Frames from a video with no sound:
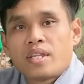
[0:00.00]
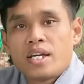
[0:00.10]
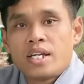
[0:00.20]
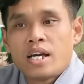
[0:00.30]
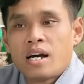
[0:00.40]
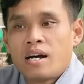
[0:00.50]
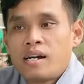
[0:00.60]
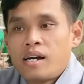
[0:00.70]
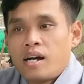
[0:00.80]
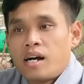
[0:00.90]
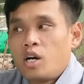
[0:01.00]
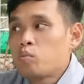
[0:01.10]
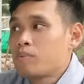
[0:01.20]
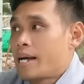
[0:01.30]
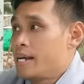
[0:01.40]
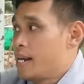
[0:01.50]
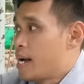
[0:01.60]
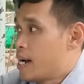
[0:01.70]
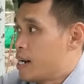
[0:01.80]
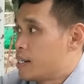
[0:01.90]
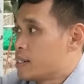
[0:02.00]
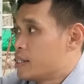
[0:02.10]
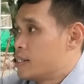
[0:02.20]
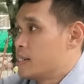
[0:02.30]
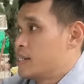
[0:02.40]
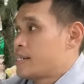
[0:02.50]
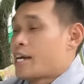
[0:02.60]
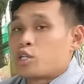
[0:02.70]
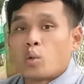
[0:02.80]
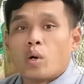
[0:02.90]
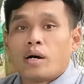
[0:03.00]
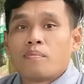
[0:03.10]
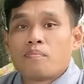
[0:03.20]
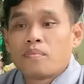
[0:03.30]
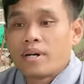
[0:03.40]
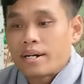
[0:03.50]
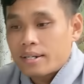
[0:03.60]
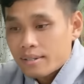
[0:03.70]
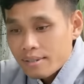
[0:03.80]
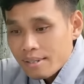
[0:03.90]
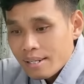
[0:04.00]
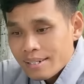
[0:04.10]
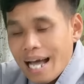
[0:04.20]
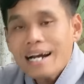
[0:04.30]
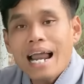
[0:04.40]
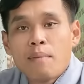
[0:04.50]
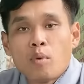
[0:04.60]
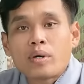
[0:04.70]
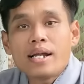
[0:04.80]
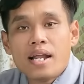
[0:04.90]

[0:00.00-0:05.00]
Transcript: thì à, lúc này là à, nhà chùa đang làm một cái